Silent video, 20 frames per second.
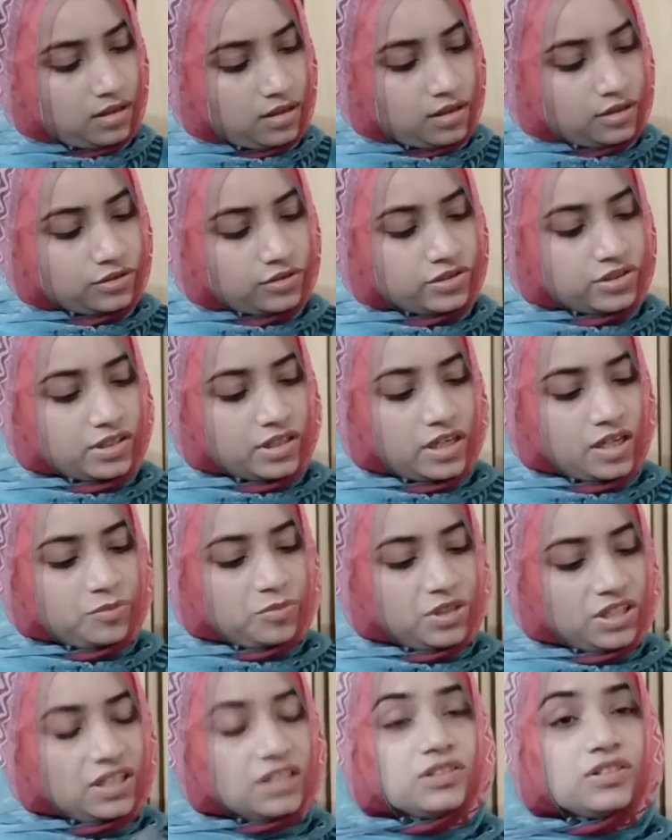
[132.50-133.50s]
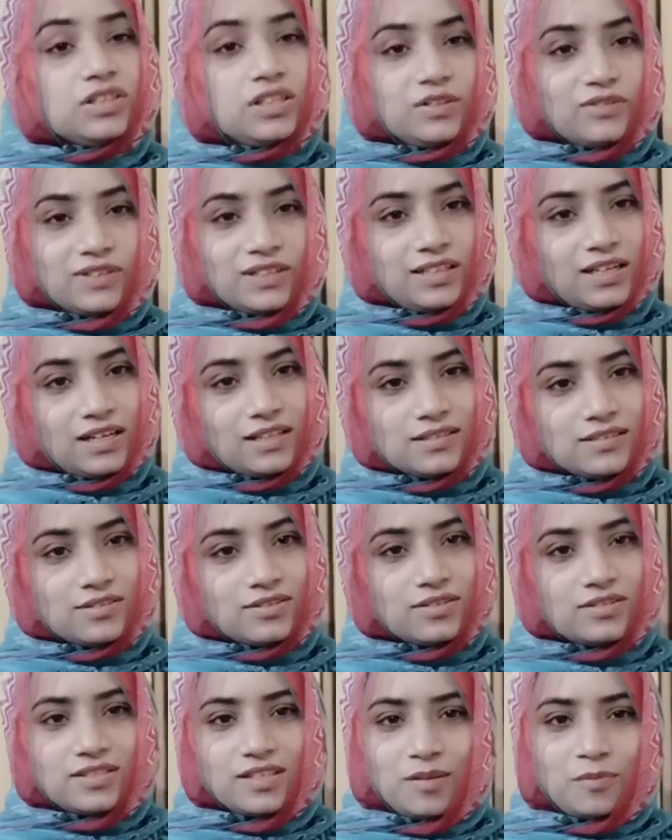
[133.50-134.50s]
तो जनाब ये है थ्री वन नाइन
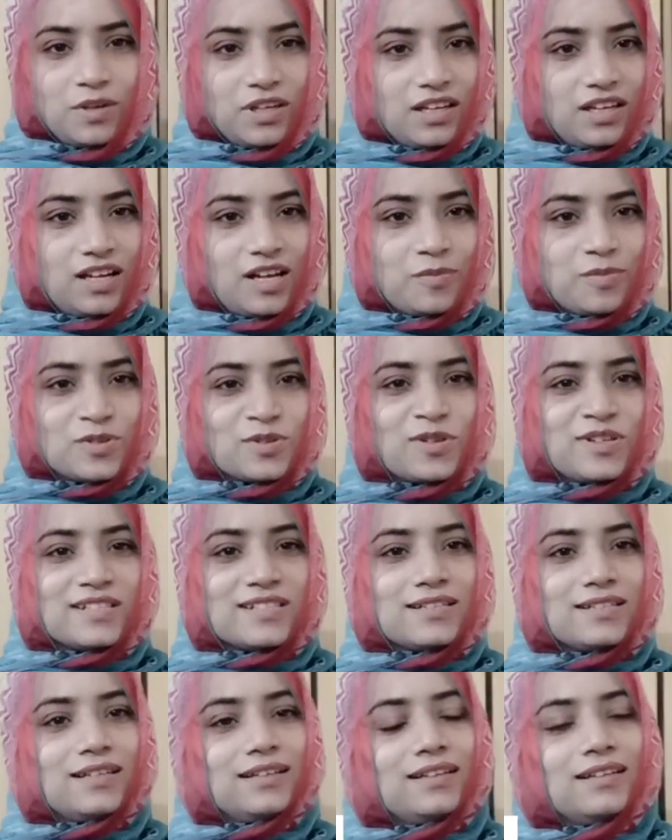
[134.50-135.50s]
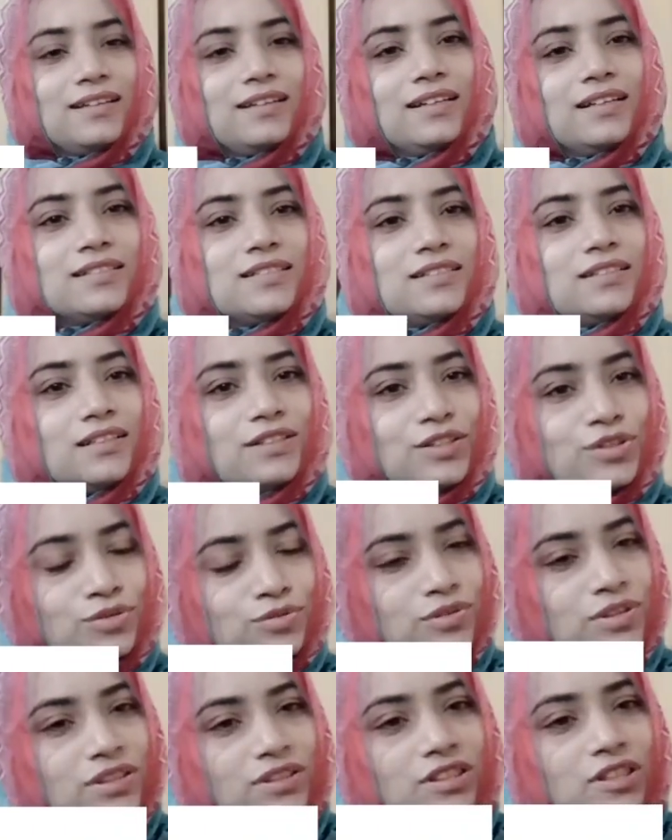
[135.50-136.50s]
जीरो सेम अगेन आप इसको कंसिडर करेंगे जी थर्टी
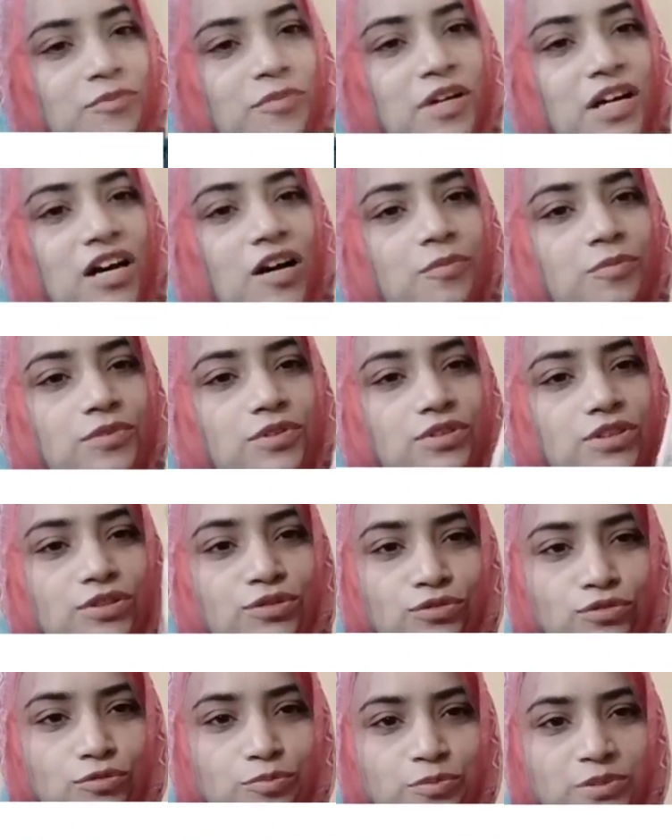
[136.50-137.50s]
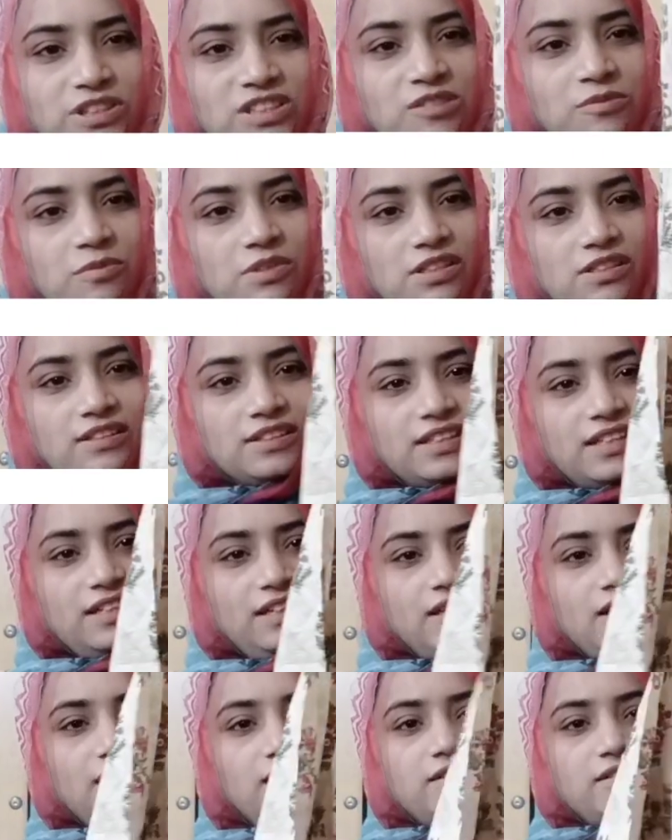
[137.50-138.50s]
टू हंड्रेड में आपको ये टू पीस मिलता
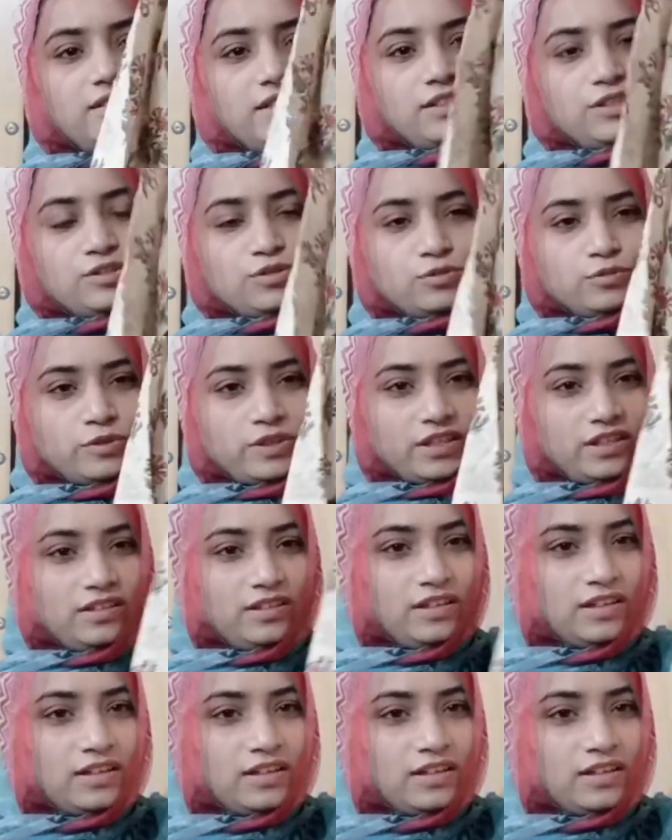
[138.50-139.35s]
है रेडी टू वेयर